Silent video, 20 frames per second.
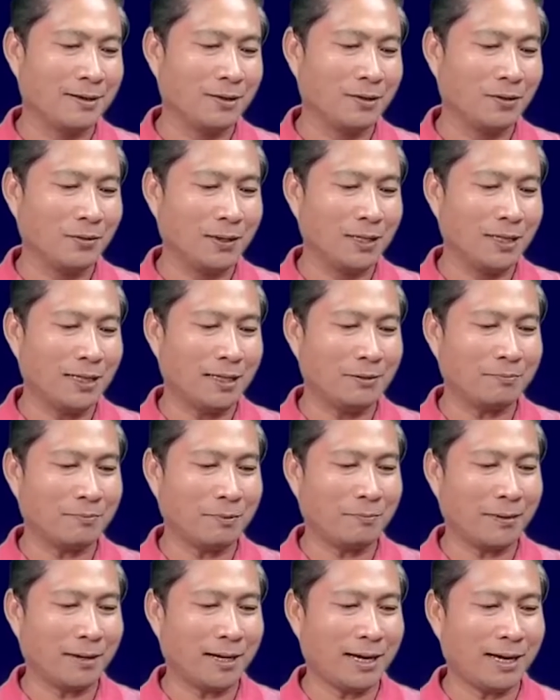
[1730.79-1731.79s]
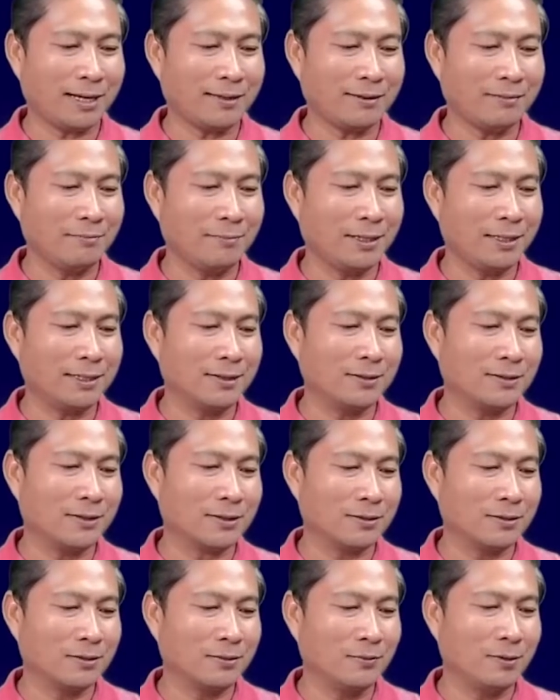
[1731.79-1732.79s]
khui lịch của mán mình
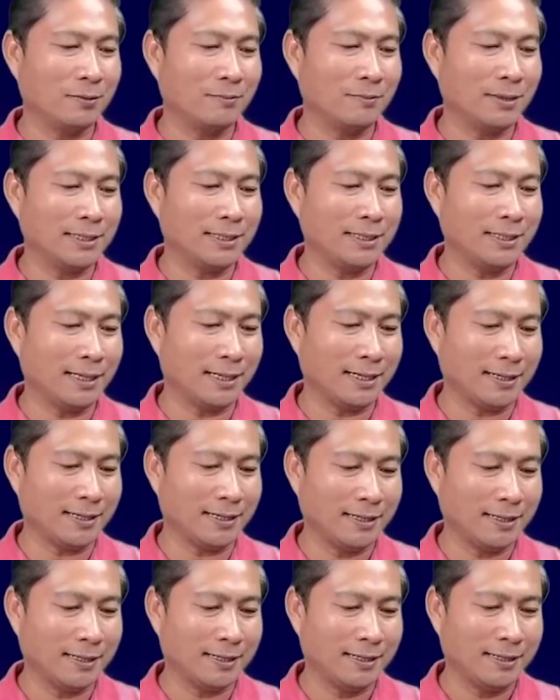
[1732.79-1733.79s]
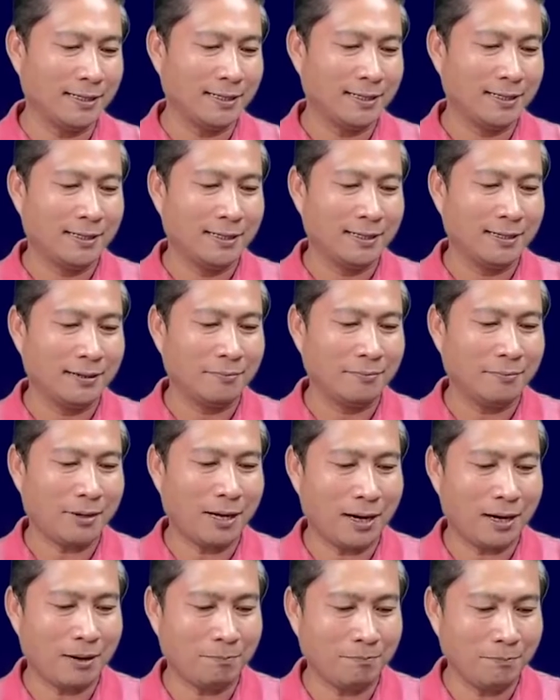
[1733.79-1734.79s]
còn xua mình nhưng ạ
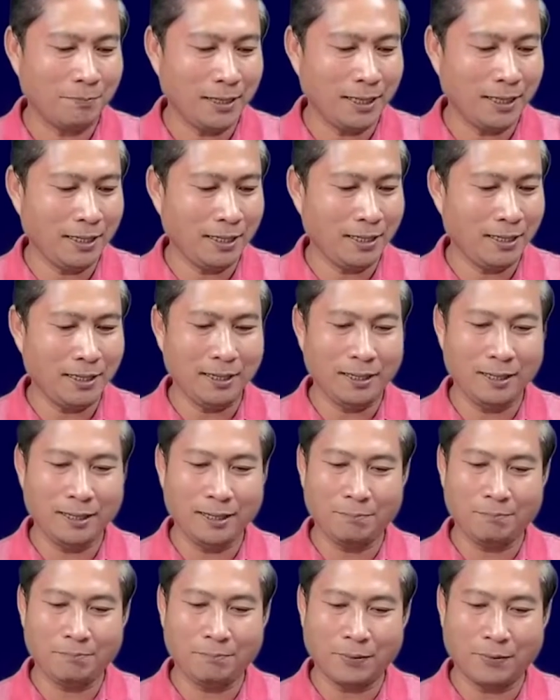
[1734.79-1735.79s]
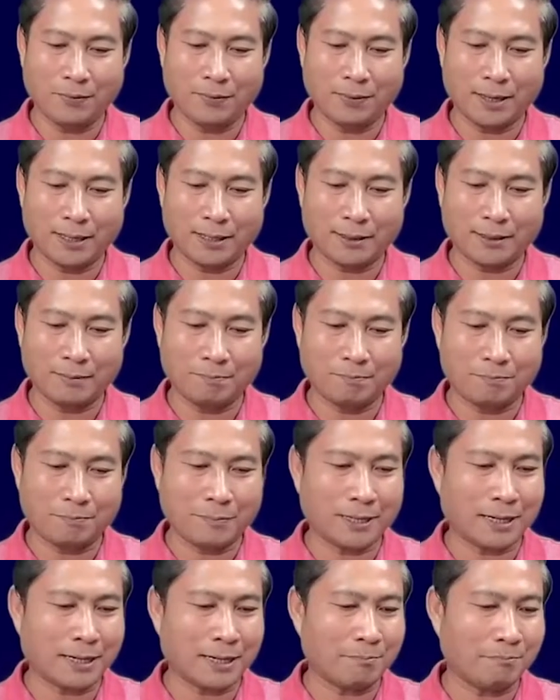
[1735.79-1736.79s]
bà pi pon
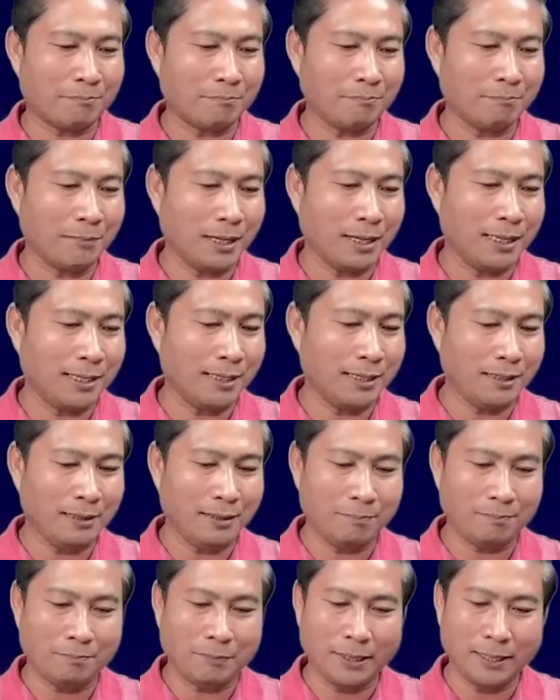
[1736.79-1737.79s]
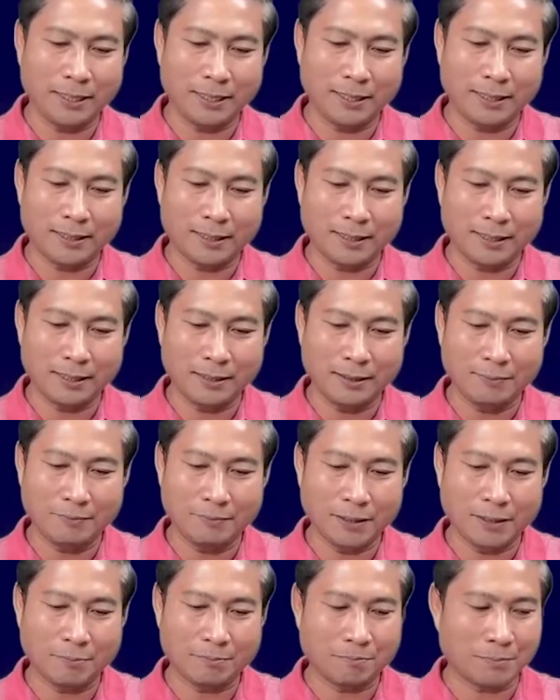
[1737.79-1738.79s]
pram bay pi ấy
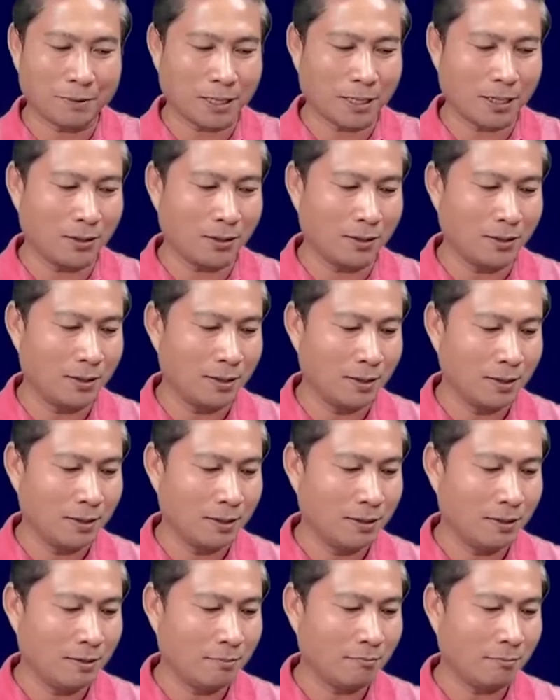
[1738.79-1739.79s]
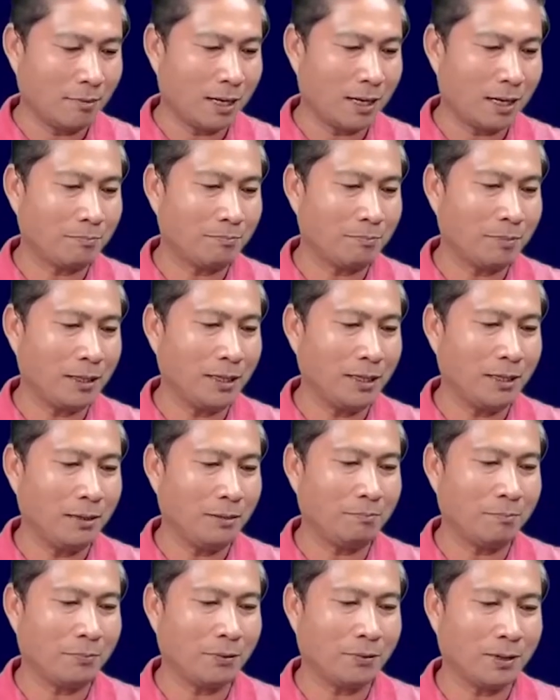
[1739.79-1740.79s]
pi pro bà
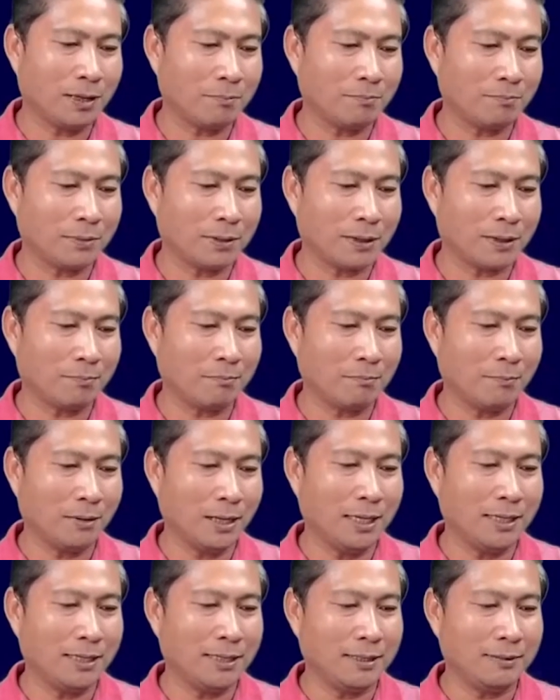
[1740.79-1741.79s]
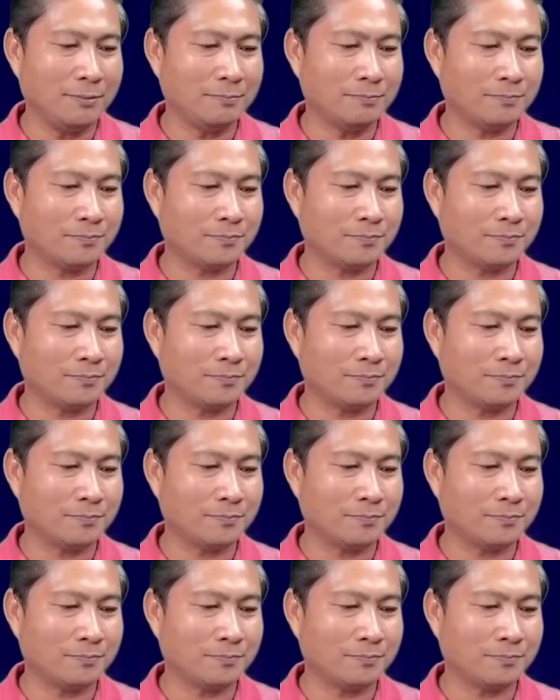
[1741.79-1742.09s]
pi pon pram bay